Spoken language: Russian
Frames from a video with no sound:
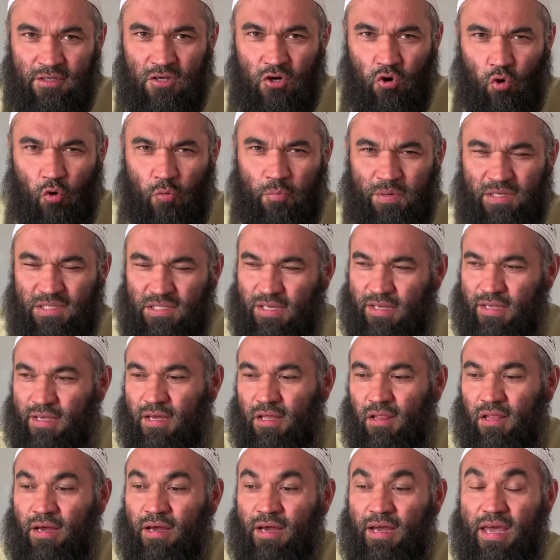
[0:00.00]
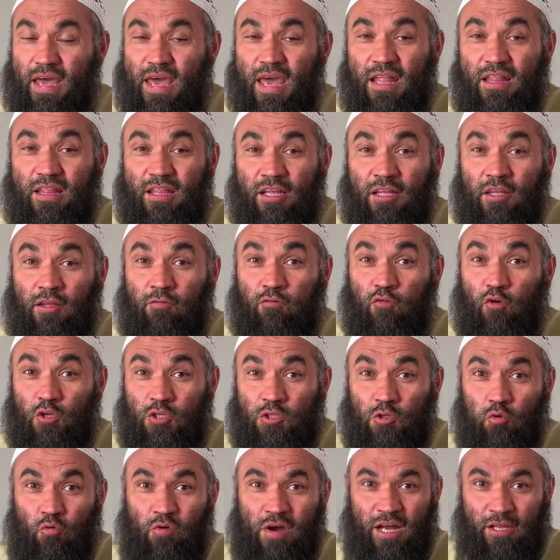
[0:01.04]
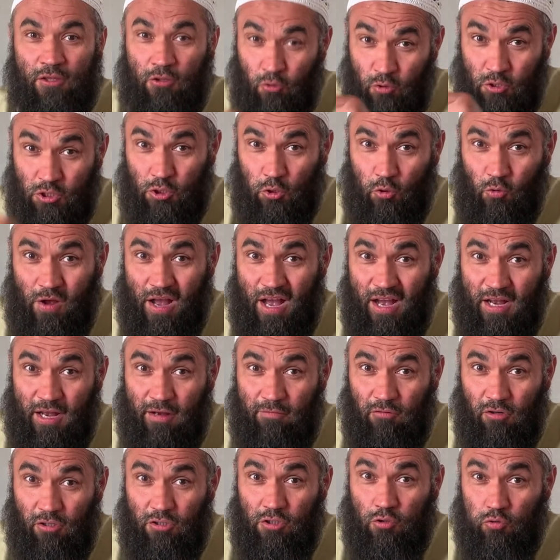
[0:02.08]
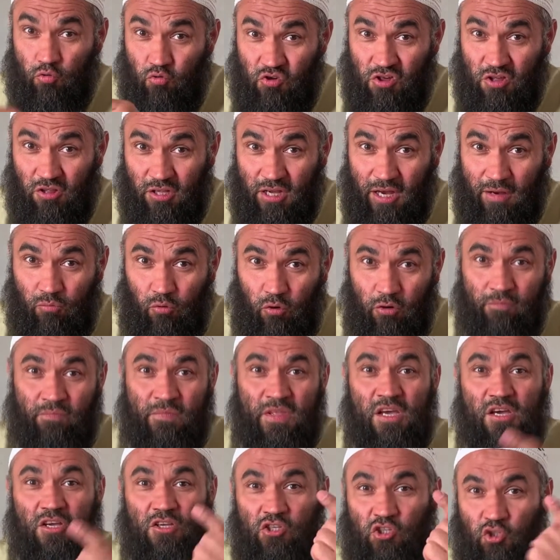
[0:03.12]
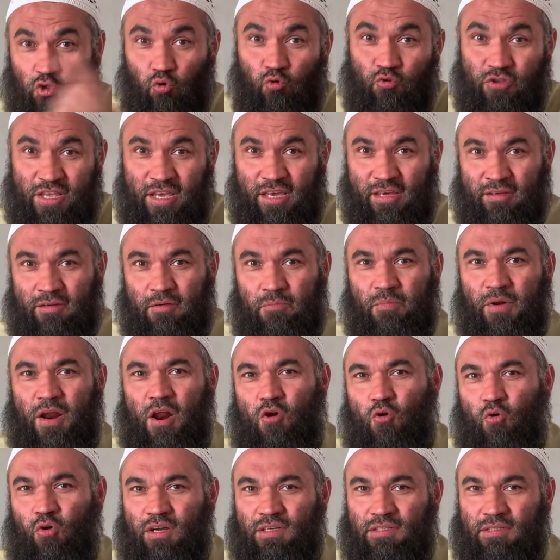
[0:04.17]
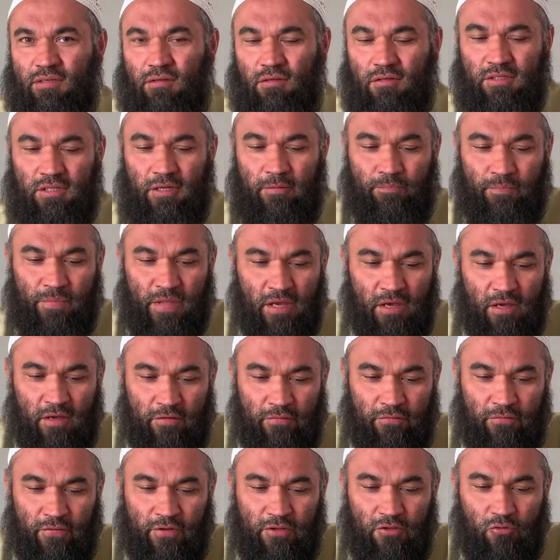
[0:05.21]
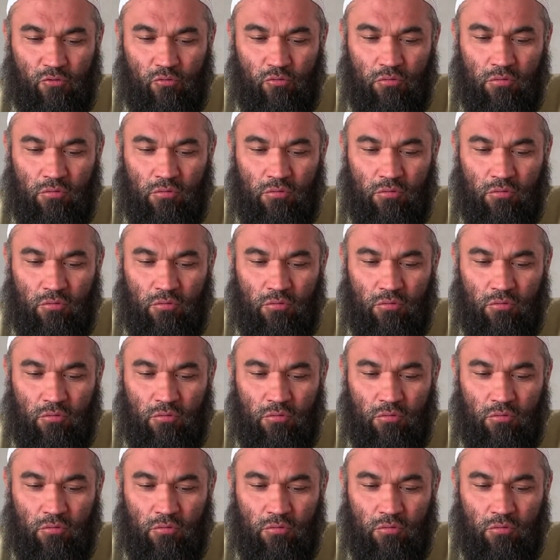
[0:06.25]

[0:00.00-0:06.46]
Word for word: О посланник Аллах, это твой слуга. То есть слуга кого? Служил кому? Сунне пророка, салсам. Фаду